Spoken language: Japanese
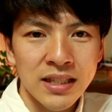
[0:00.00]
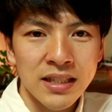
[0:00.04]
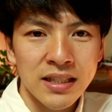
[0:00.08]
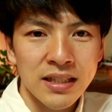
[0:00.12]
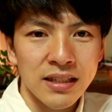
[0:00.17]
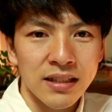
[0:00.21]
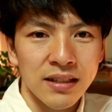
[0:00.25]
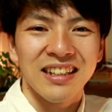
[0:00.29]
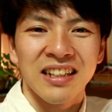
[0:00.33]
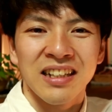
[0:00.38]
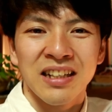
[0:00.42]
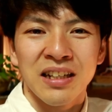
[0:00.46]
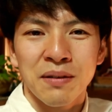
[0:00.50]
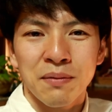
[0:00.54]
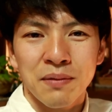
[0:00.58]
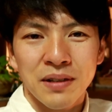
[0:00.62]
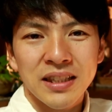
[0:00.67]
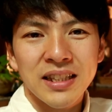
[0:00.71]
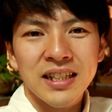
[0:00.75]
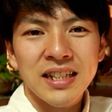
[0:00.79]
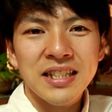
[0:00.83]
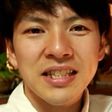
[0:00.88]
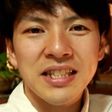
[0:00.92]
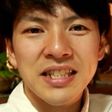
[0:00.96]
す。
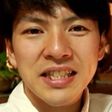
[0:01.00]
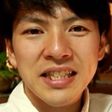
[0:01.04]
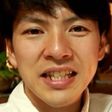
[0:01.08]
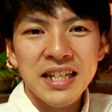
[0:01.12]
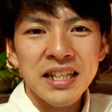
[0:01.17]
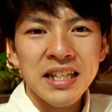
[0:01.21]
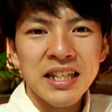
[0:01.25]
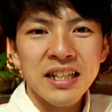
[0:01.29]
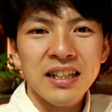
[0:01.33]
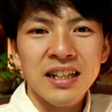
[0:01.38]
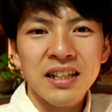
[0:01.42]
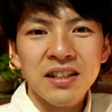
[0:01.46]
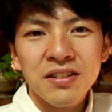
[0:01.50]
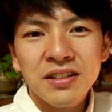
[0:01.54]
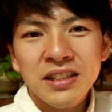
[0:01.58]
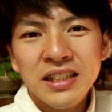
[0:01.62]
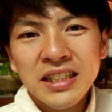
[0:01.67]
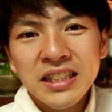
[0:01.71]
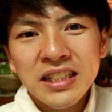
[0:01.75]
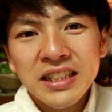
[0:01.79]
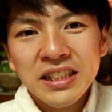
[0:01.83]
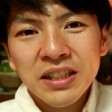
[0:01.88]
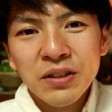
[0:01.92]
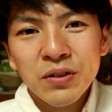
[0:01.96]
また事前に確
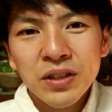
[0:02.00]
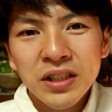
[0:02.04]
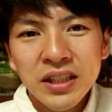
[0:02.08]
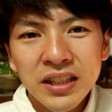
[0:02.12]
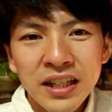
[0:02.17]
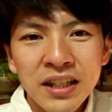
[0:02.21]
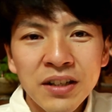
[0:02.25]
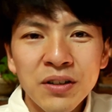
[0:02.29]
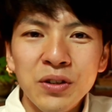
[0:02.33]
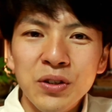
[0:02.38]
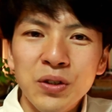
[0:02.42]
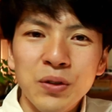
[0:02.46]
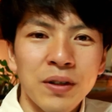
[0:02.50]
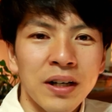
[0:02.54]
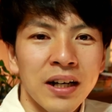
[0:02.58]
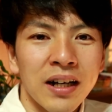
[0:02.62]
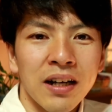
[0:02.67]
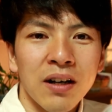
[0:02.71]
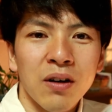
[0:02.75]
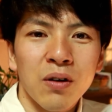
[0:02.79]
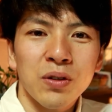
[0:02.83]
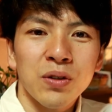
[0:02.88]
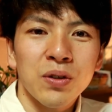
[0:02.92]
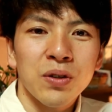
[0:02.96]
認しておきたいこと
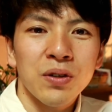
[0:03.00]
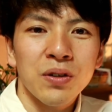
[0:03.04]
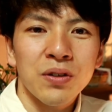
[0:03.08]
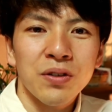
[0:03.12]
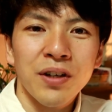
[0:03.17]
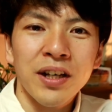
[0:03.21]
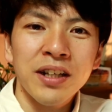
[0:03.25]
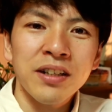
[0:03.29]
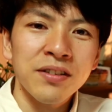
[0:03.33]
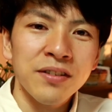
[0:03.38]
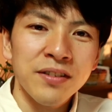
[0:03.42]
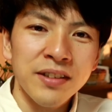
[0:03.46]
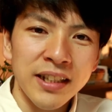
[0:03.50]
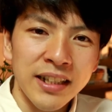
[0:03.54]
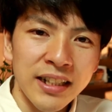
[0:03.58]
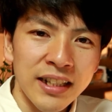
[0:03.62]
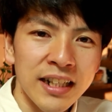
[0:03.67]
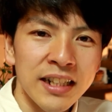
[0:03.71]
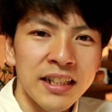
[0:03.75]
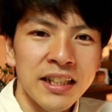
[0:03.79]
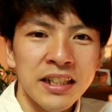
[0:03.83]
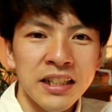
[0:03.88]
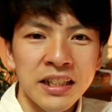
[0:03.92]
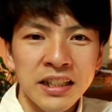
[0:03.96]
はこの予約の段
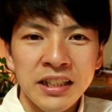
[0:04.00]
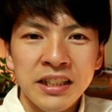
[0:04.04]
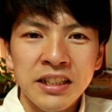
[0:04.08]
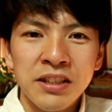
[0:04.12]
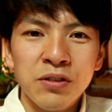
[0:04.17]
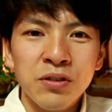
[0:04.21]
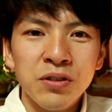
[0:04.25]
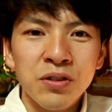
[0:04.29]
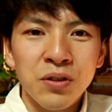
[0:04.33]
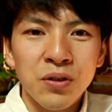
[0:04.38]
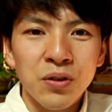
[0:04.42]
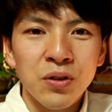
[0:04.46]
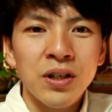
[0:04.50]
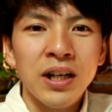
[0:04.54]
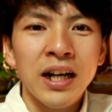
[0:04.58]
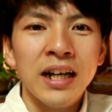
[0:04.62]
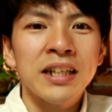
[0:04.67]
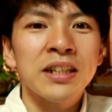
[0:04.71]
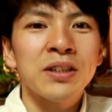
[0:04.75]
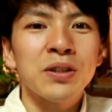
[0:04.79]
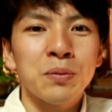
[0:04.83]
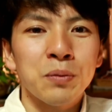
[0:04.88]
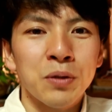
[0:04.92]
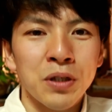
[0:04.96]
階で聞いておく方が
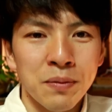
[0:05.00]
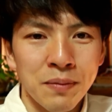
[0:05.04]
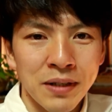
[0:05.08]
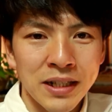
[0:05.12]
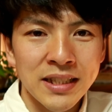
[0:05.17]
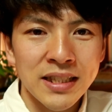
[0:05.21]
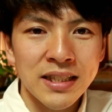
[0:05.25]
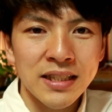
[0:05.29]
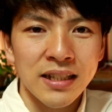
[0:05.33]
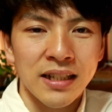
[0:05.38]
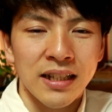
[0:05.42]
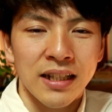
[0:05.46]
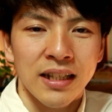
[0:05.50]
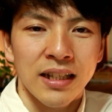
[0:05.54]
いいと思います。